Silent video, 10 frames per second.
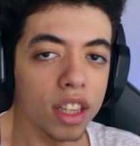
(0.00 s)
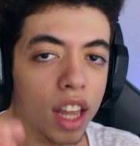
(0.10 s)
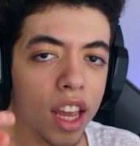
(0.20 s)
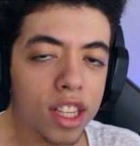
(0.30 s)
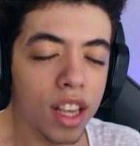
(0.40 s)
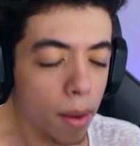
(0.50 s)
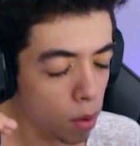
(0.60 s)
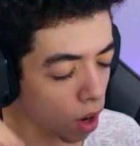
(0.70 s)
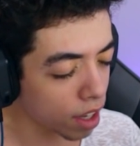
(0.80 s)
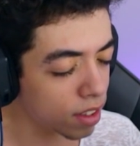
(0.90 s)
3
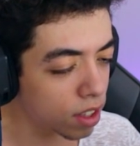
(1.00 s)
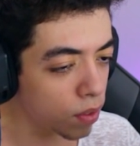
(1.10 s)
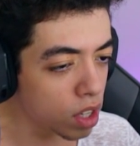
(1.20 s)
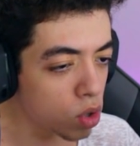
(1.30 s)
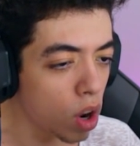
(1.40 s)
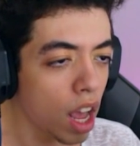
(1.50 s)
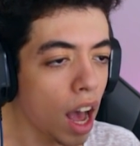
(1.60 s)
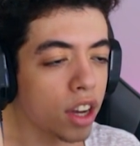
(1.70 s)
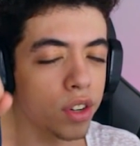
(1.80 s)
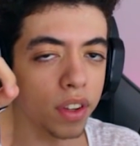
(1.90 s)
mil likes nesse vídeo,
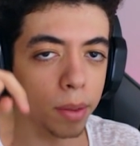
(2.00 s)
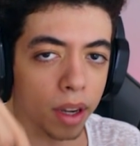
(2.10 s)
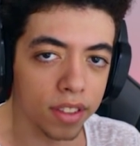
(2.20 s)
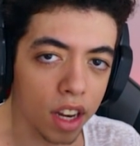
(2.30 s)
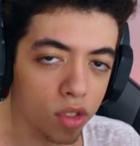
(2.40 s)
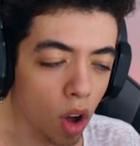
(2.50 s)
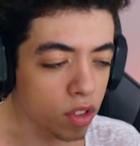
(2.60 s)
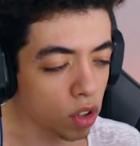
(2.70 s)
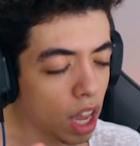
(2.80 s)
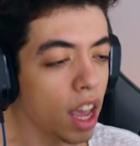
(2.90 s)
a gente vai ter mais séries
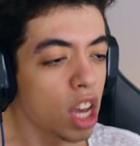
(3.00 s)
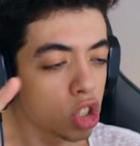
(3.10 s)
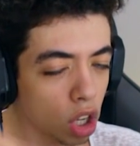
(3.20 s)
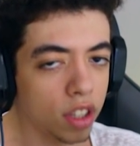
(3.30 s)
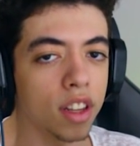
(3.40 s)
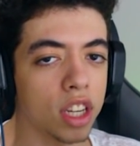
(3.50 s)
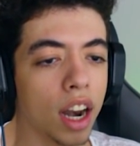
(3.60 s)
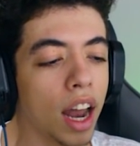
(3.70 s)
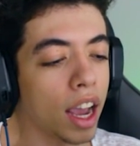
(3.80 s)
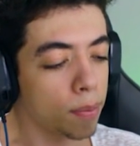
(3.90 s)
novas, ok? Só se vocês
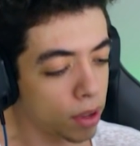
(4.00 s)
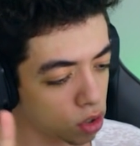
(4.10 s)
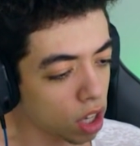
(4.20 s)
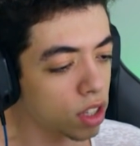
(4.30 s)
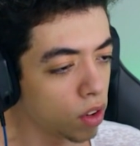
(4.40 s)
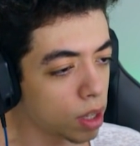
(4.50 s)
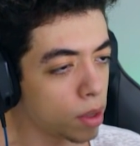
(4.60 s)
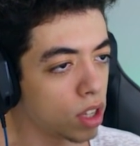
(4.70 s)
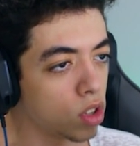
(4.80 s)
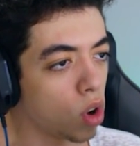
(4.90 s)
deixarem like, porque só assim eu vou saber
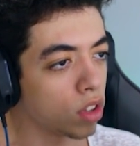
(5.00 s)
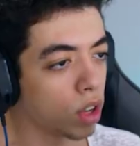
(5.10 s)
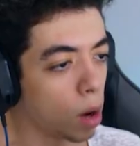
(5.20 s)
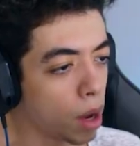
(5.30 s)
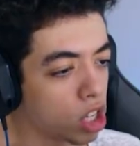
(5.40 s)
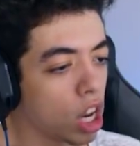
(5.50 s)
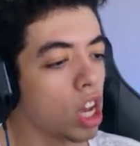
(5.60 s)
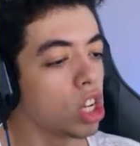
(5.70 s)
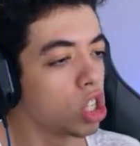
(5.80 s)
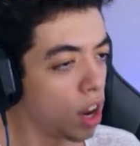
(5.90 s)
se vocês gostam realmente
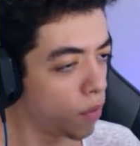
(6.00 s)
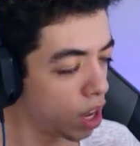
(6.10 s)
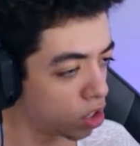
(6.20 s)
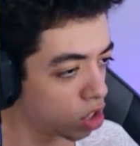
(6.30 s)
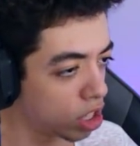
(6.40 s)
de vídeos de